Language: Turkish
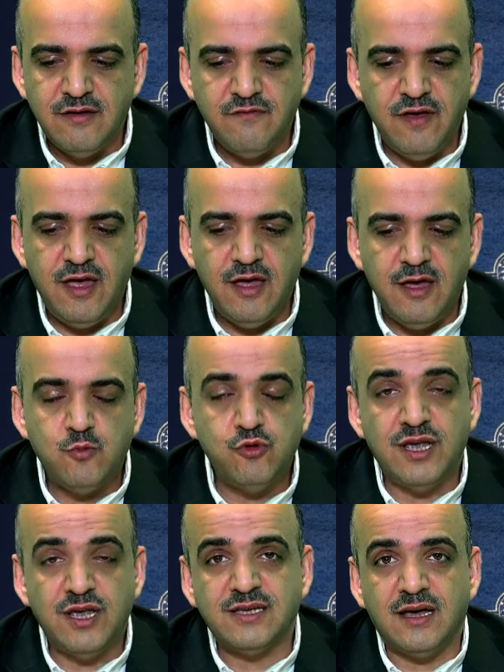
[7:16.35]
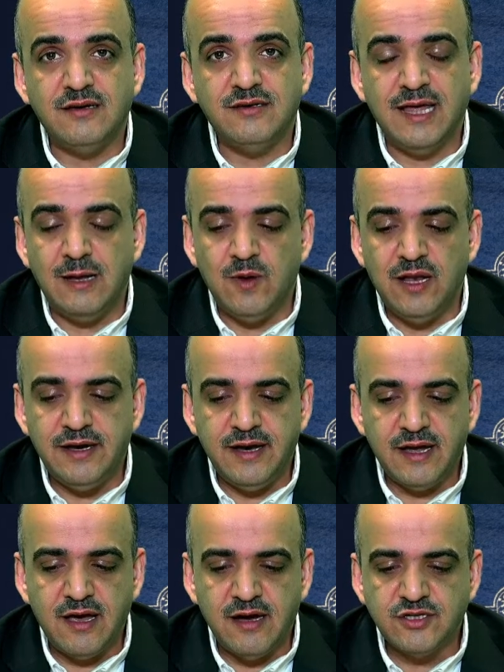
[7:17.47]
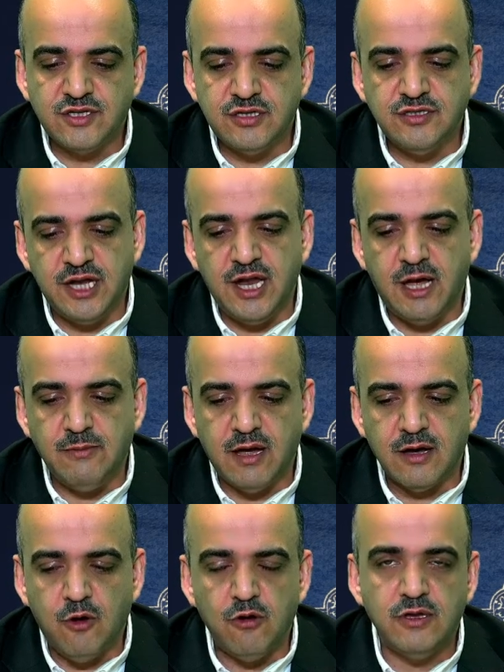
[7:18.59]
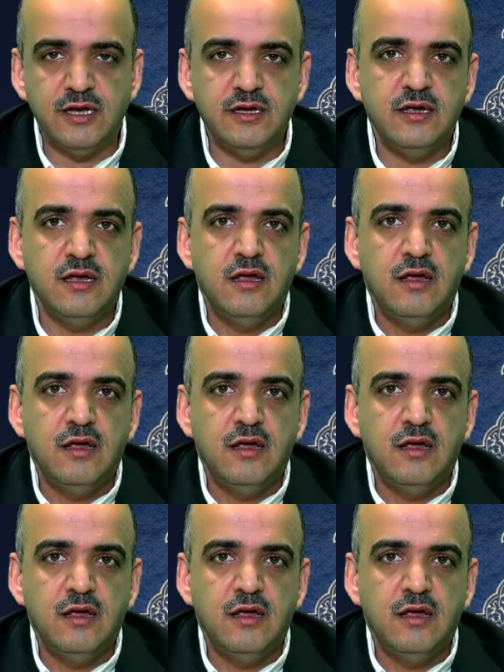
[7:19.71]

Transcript: ve bu yasağı delmelerine karşı Cenab-ı Hak onları